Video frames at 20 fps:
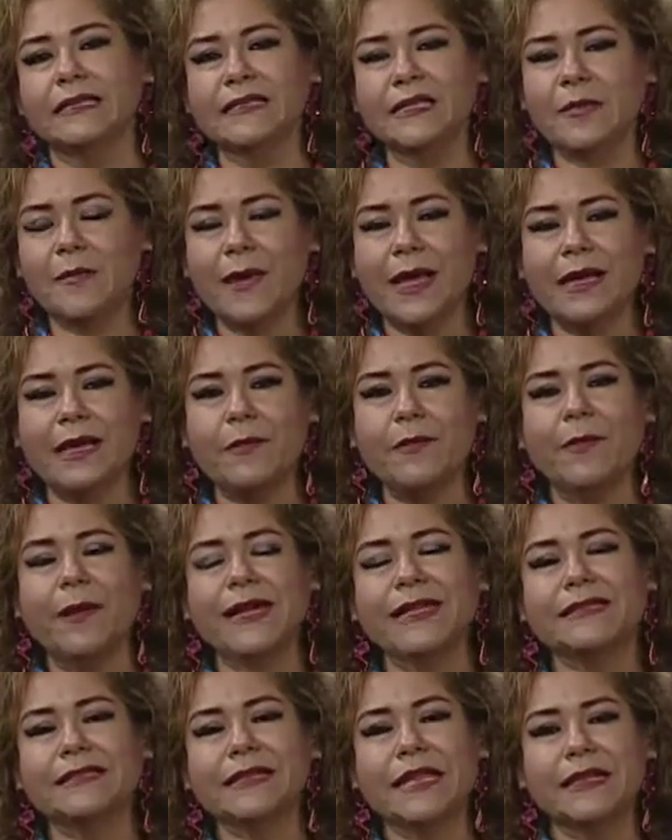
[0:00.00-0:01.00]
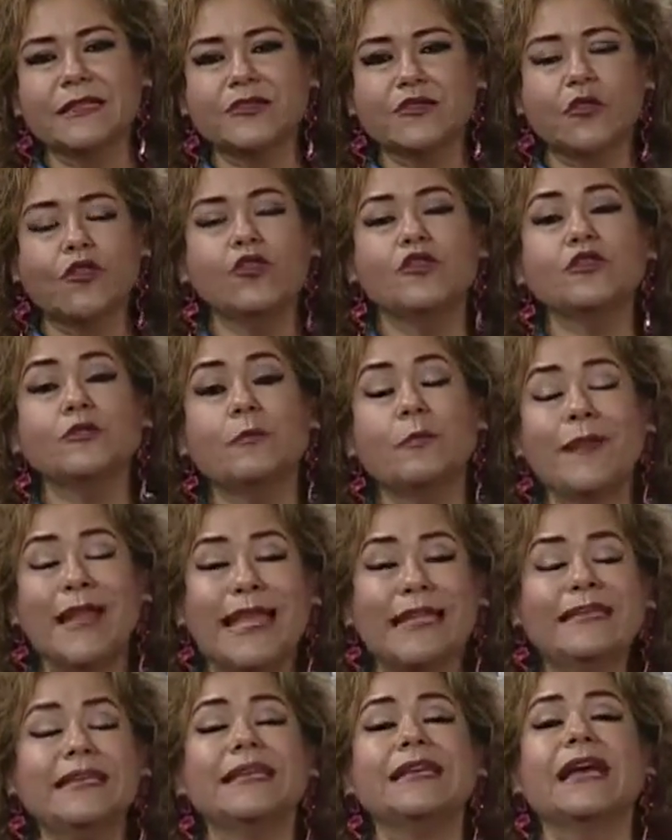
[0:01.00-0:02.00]
semana para estar solos
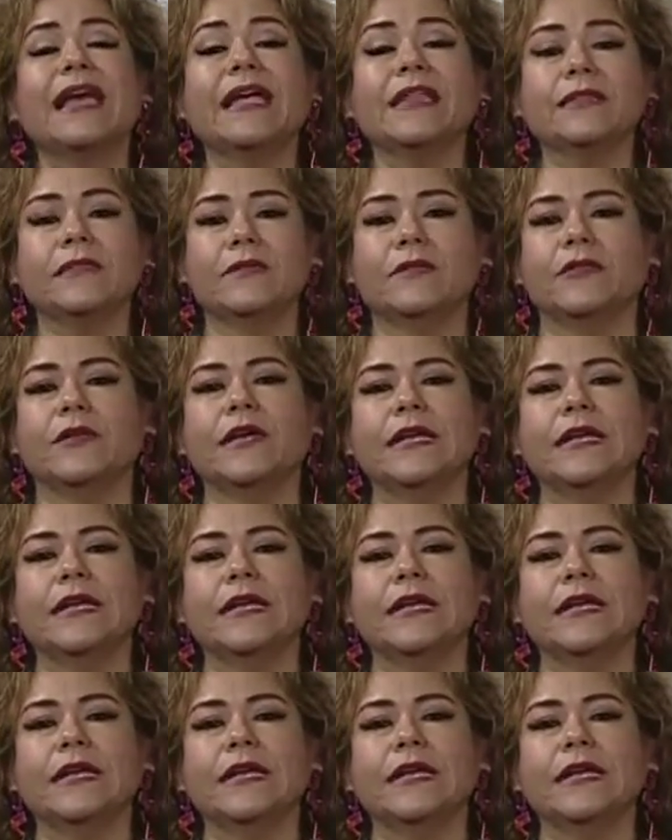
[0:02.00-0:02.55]
platicando,